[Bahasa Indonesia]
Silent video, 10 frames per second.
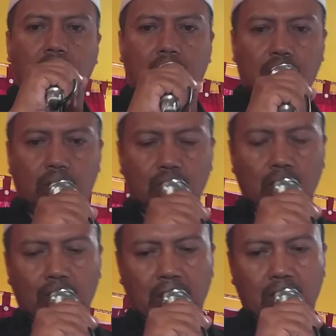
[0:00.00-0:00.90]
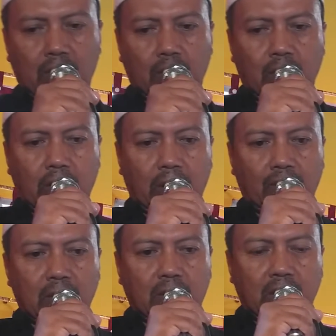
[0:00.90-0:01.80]
atau membeli
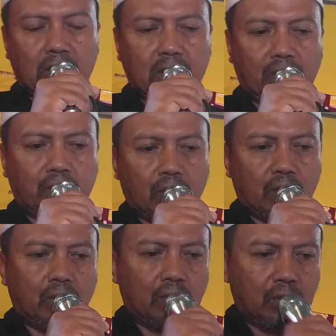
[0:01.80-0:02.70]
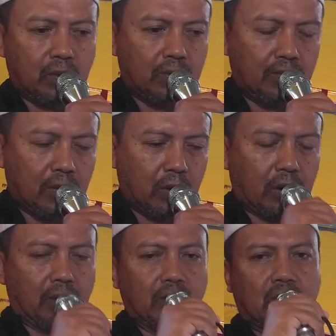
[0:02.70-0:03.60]
orang miskin 60
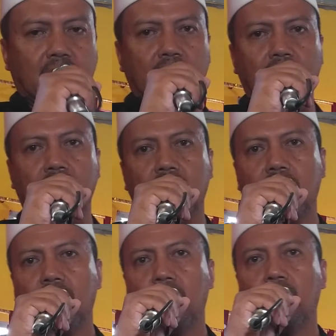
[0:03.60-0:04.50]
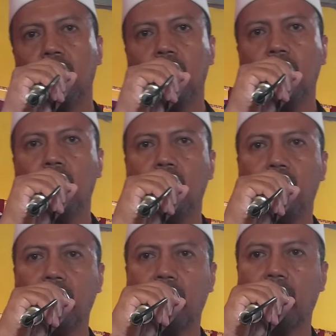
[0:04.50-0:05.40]
orang miskin
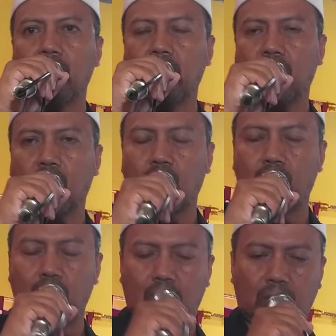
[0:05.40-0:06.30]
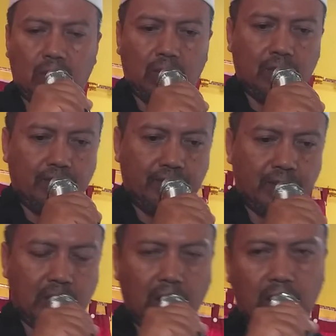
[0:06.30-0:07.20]
pada harinya satu mud.
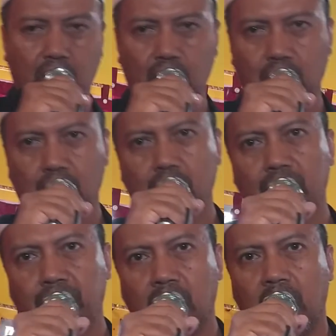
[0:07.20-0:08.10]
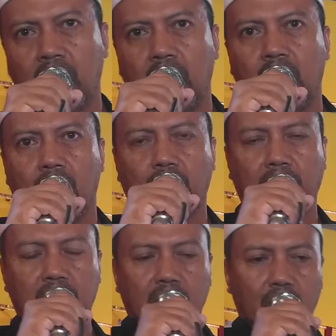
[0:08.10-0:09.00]
Nah itu.
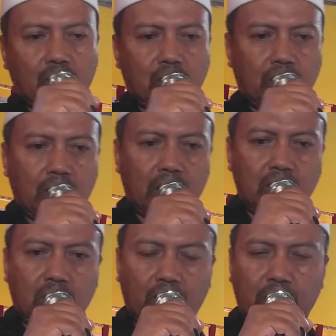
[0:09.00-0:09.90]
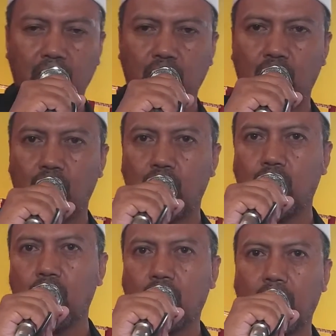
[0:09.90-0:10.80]
Baiklah kaum muslimin sampai di sini
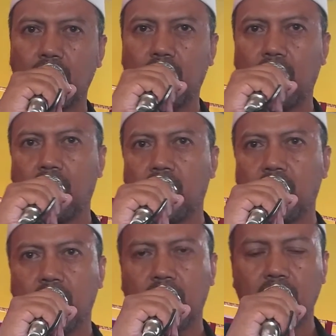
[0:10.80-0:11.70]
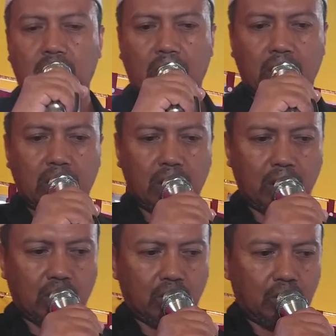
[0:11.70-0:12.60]
dulu kajian kita
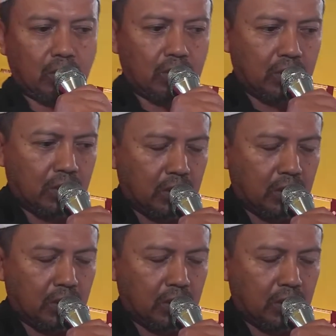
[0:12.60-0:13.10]
atau